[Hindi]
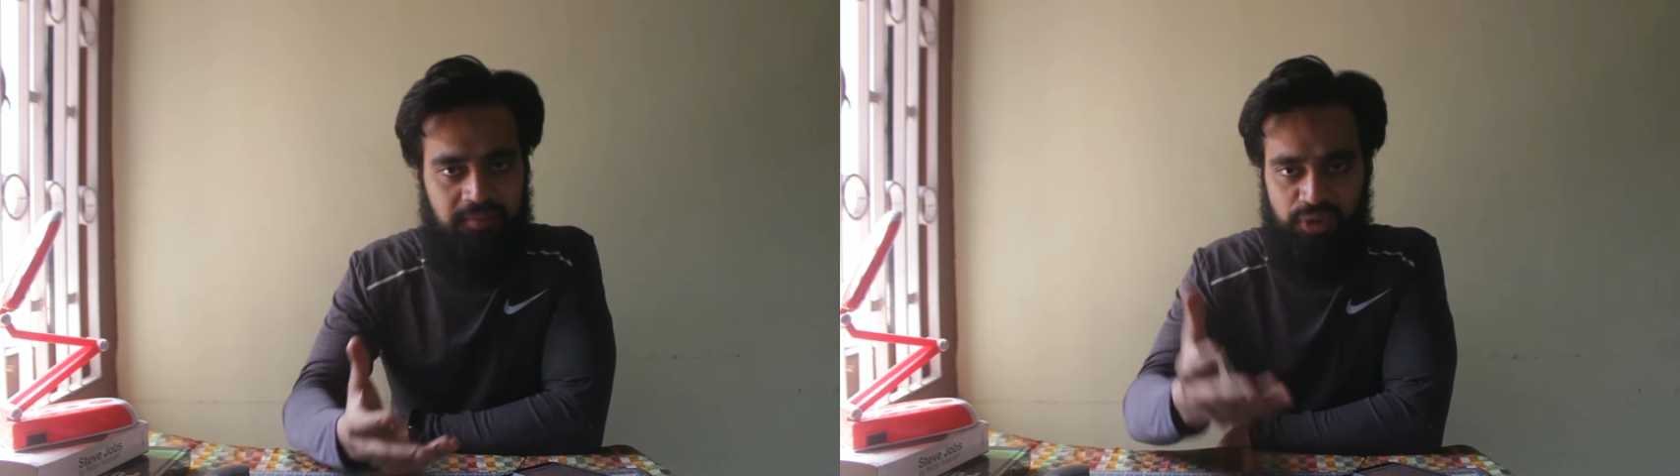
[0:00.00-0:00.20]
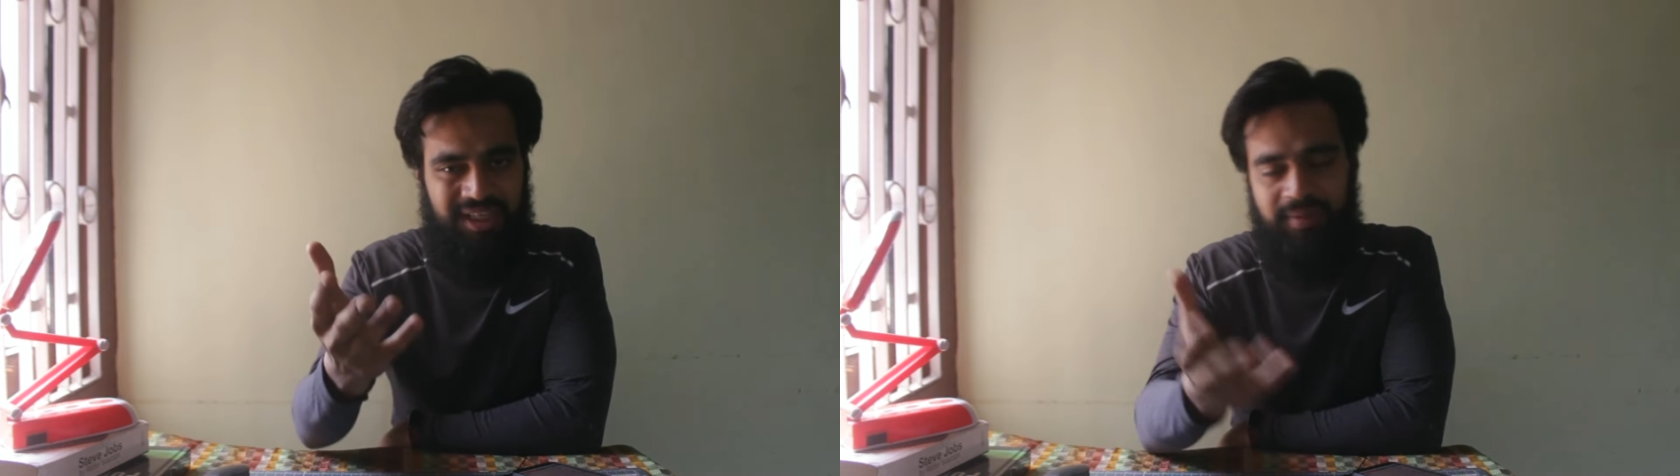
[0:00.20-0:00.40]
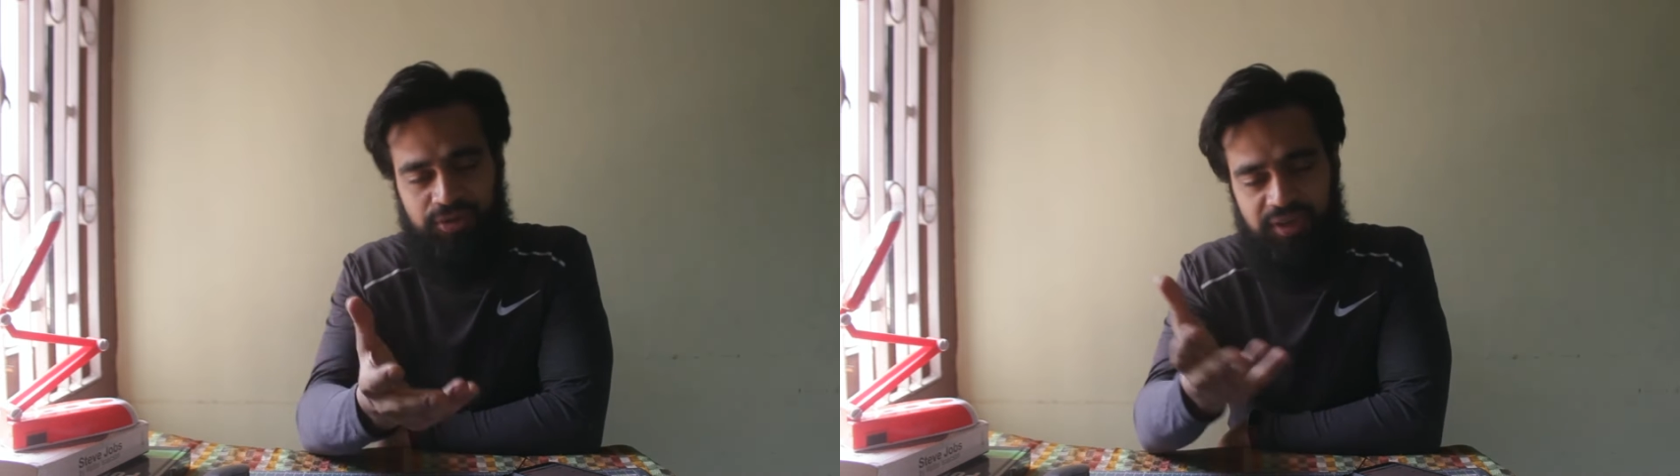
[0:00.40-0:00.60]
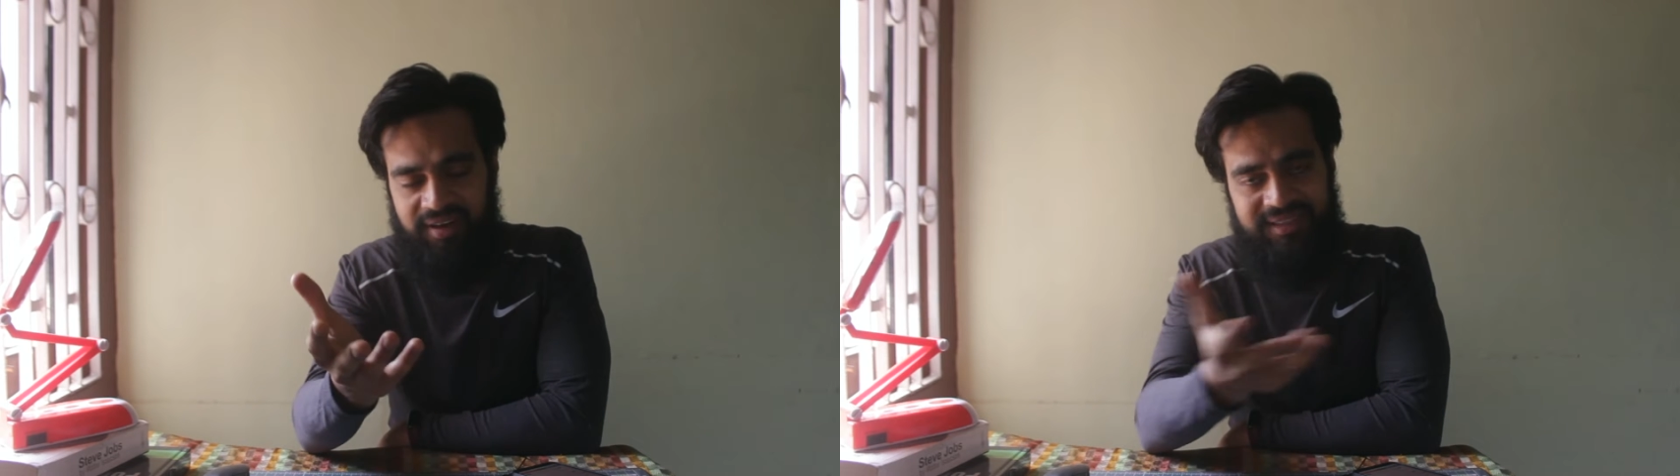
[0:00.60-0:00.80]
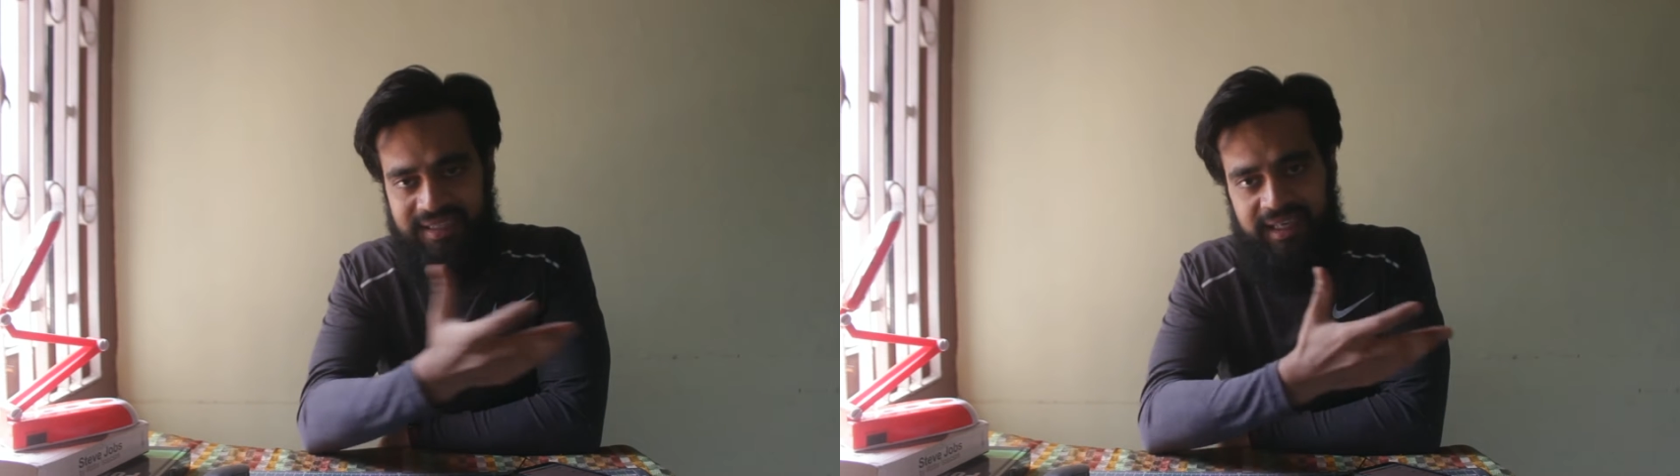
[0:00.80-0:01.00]
उसके पास कोई
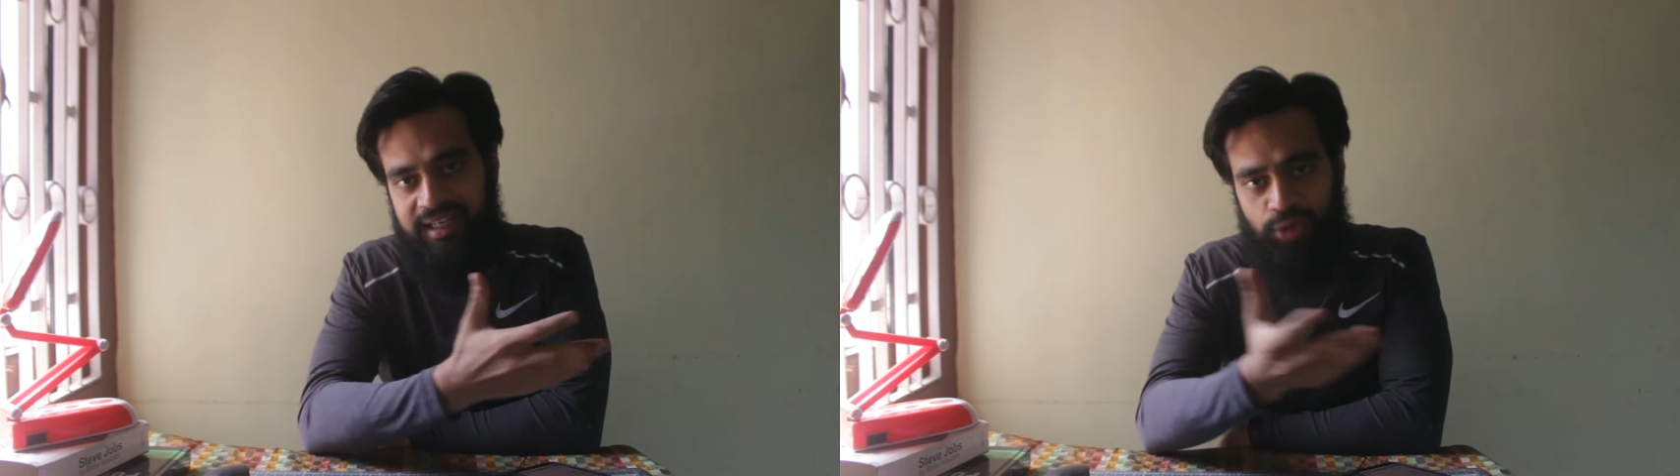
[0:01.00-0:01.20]
ट्रांसलेटर